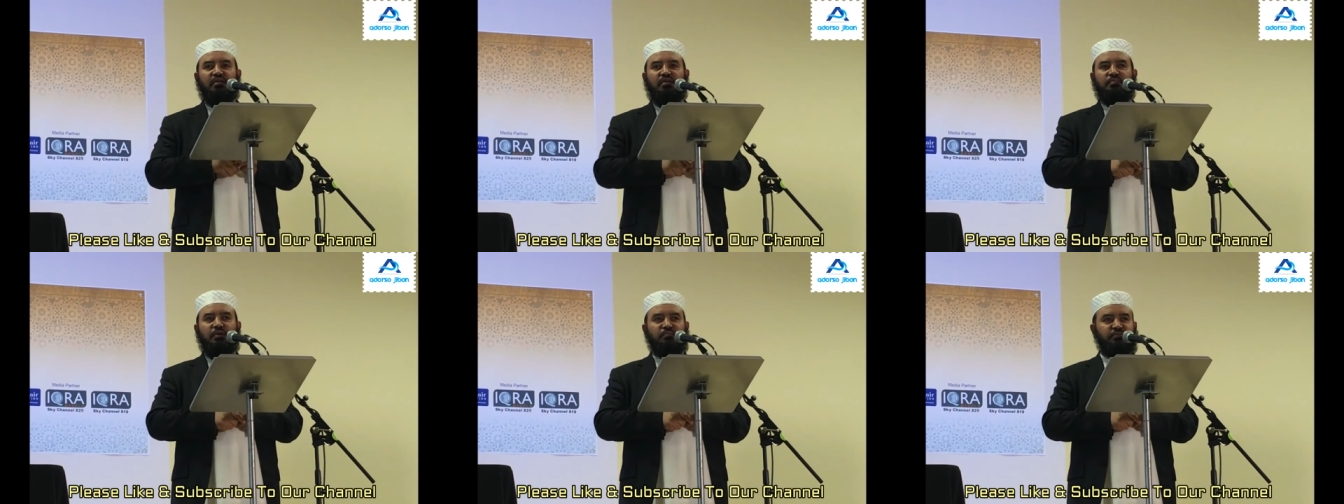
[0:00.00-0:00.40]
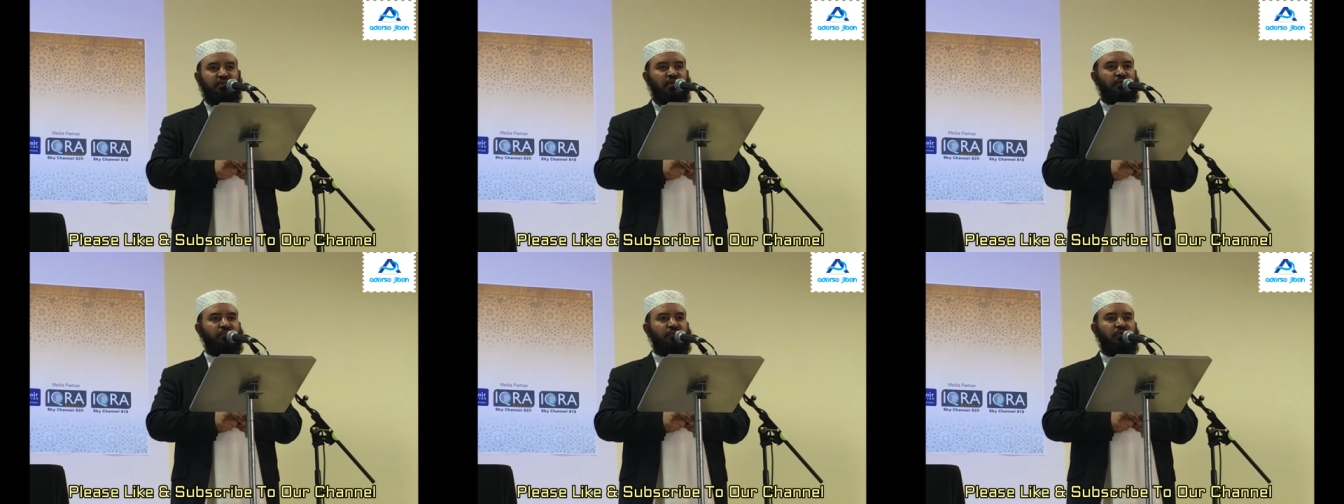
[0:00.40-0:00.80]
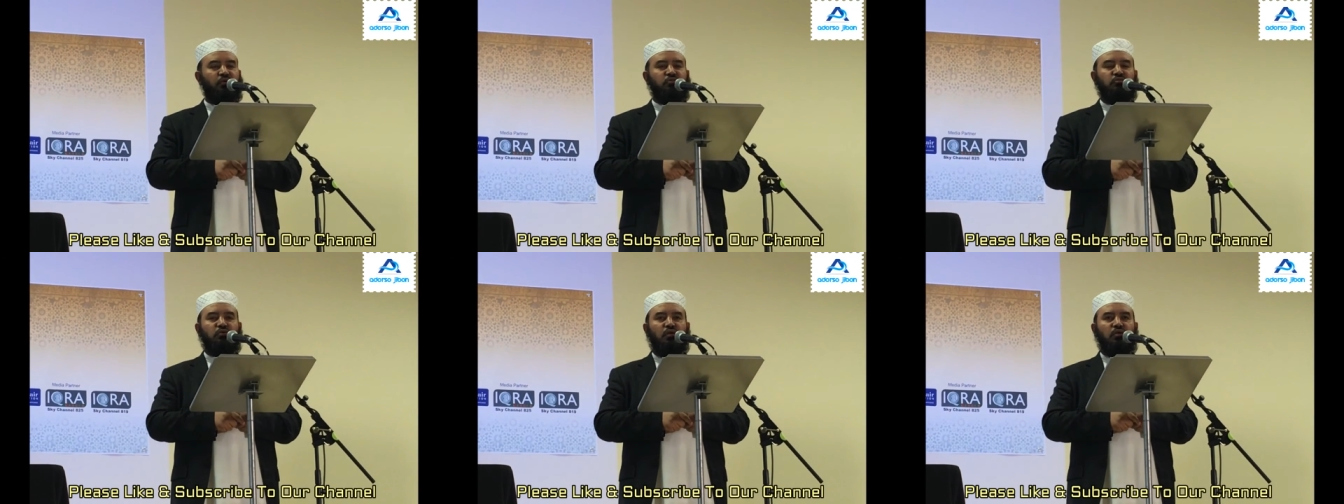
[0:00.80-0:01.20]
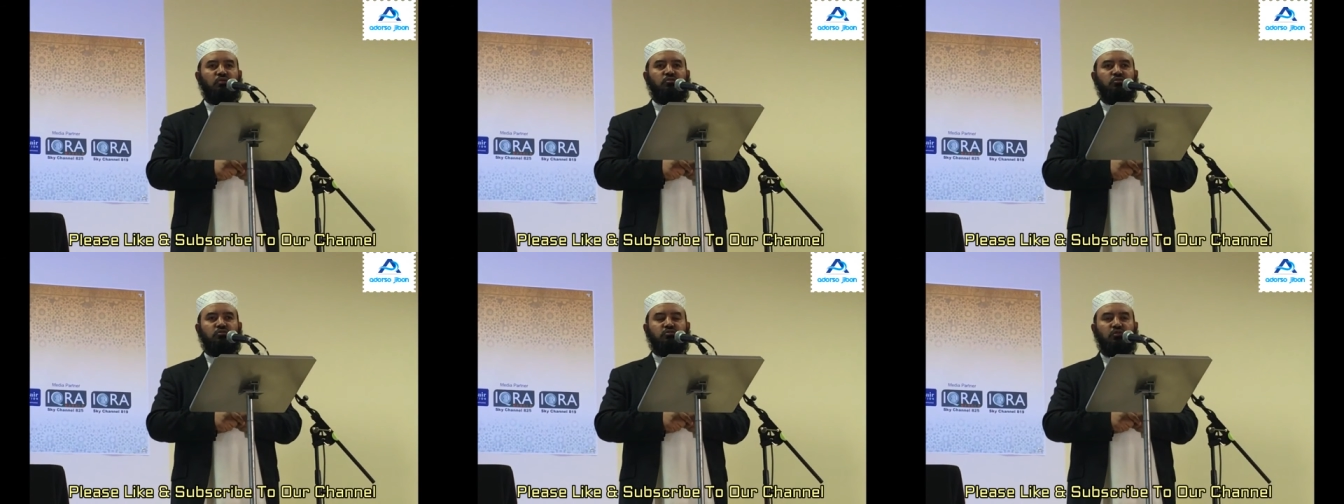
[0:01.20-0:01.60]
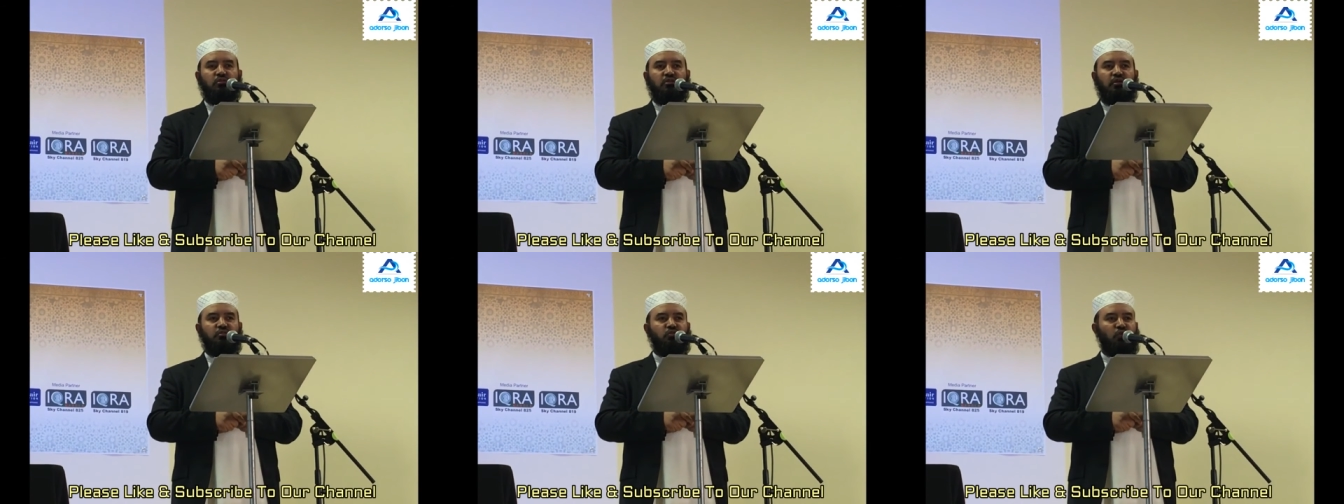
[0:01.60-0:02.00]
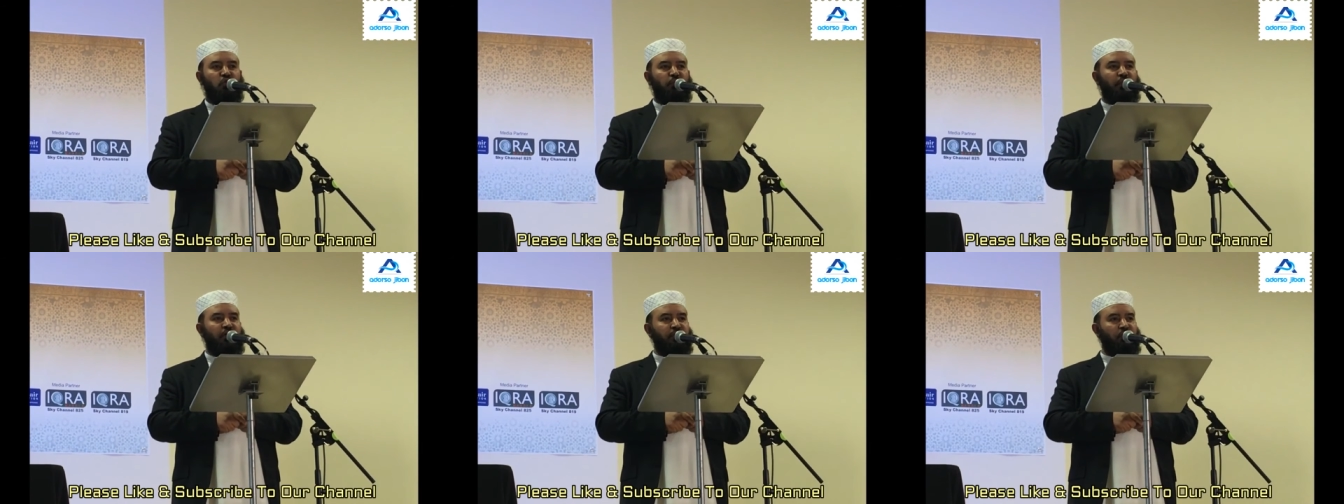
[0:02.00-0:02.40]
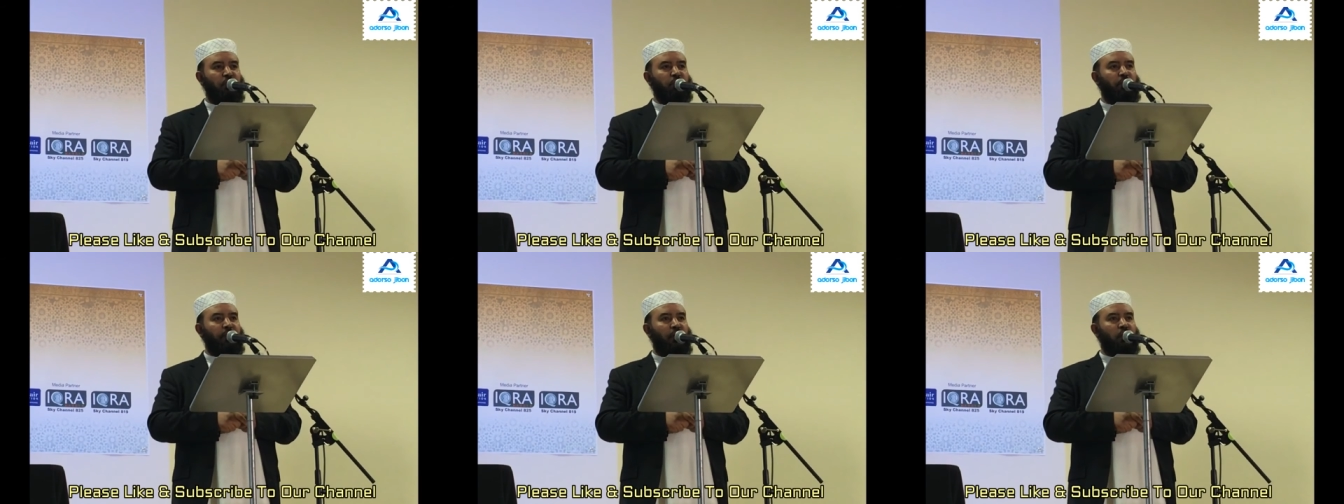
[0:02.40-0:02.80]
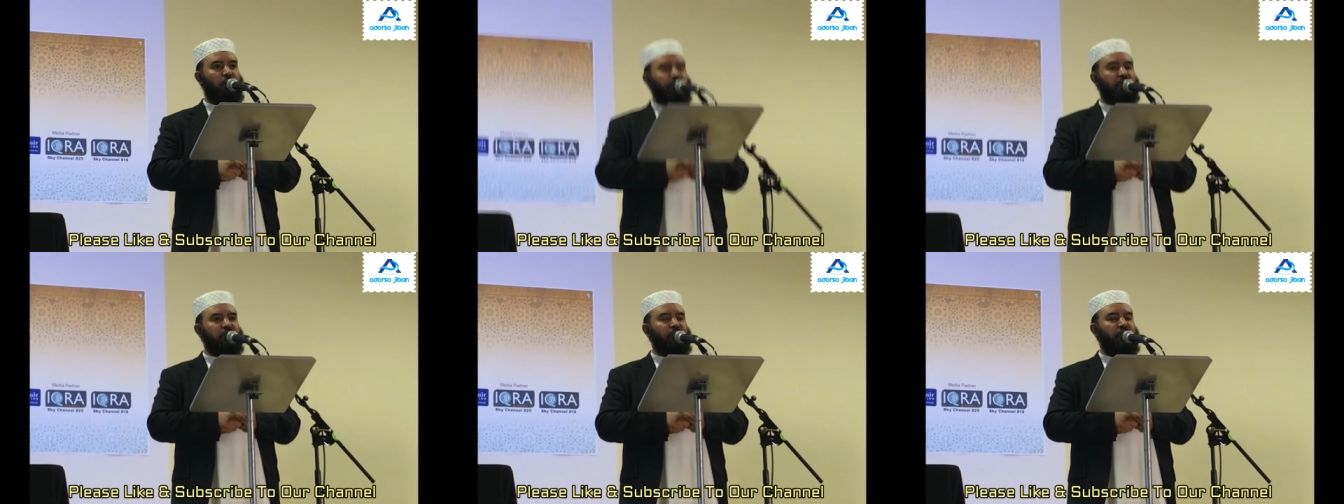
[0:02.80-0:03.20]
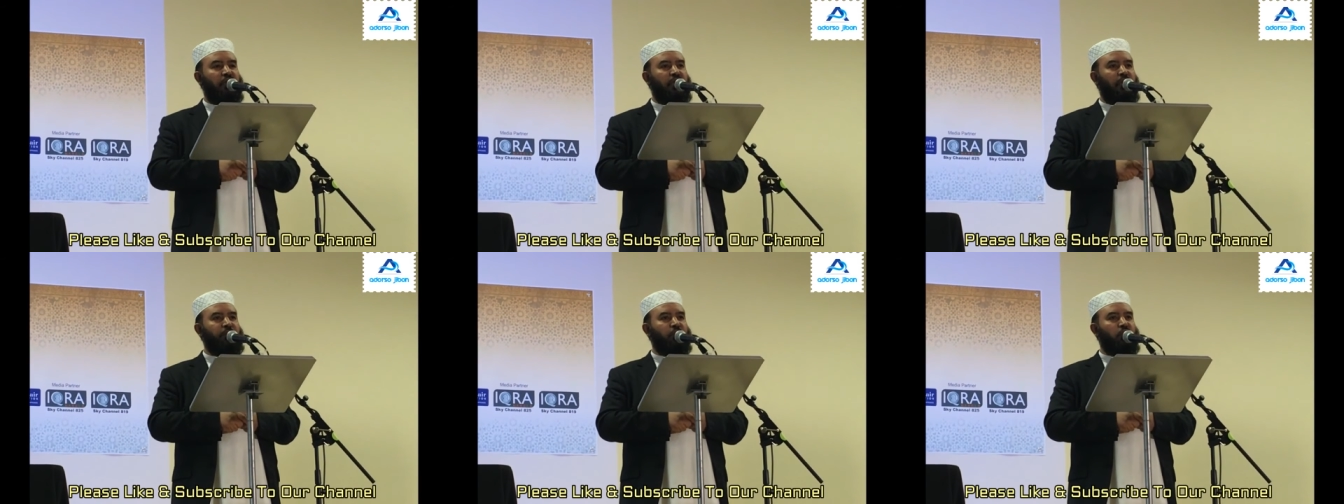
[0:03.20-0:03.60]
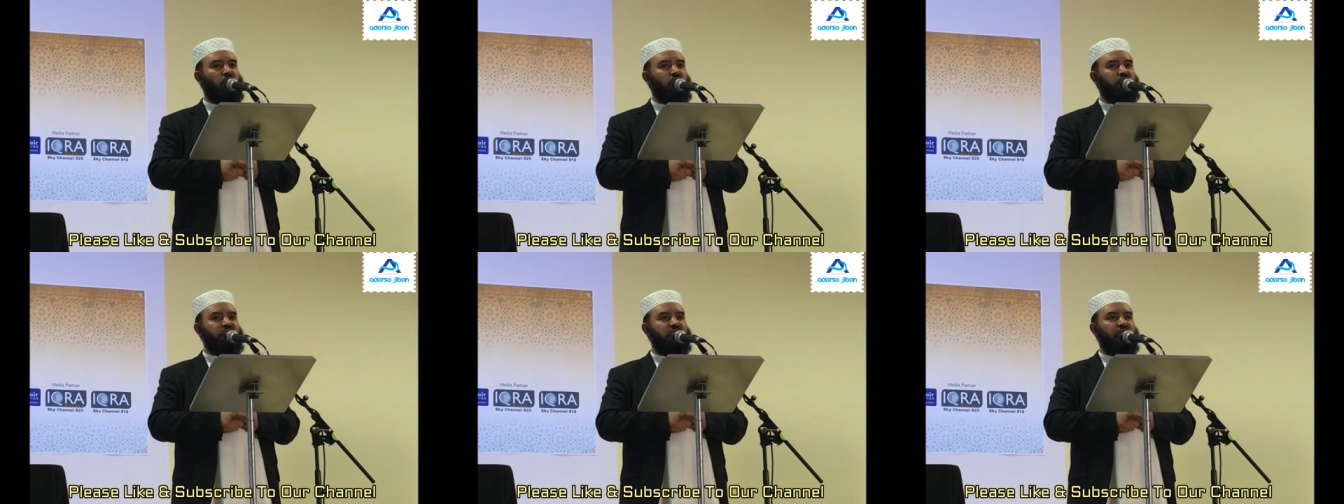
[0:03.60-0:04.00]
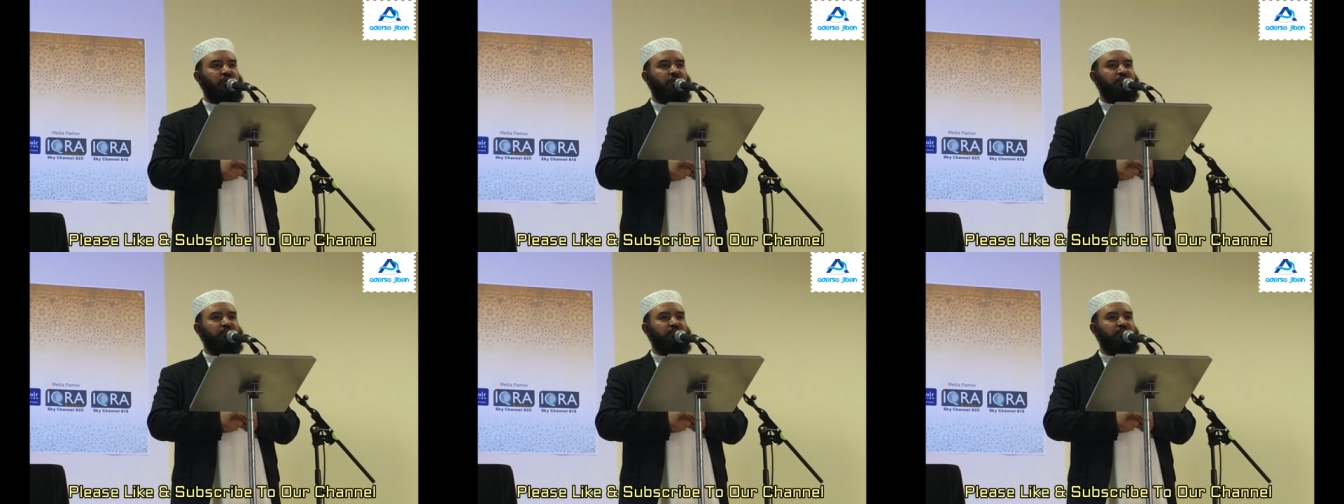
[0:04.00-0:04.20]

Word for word: ইমাম সাহেবকে অন্তরের অন্তঃস্থল থেকে ধন্যবাদ এবং মোবারকবাদ আমরা জ্ঞাপন করছি